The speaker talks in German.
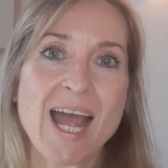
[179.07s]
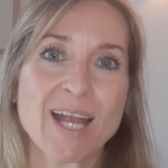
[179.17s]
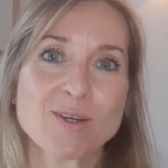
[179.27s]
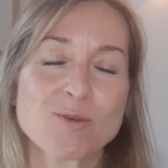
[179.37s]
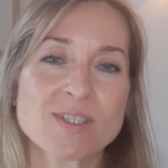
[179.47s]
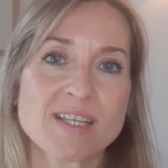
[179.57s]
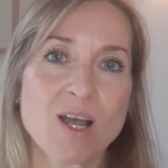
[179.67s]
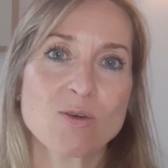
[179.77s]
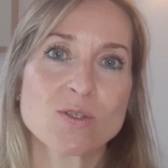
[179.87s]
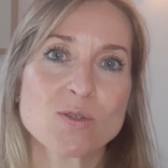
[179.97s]
Ein
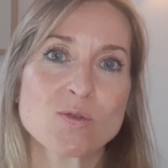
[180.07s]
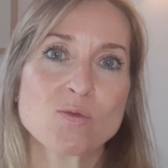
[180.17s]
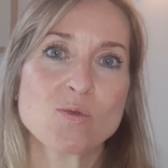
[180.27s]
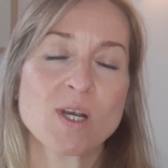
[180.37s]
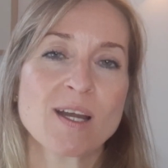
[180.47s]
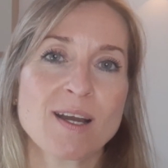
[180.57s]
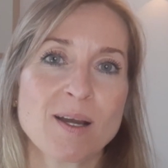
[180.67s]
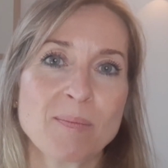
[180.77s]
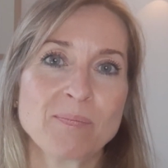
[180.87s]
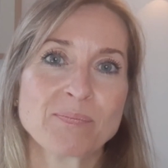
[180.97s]
kurzer Auszug
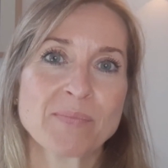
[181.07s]
ähm,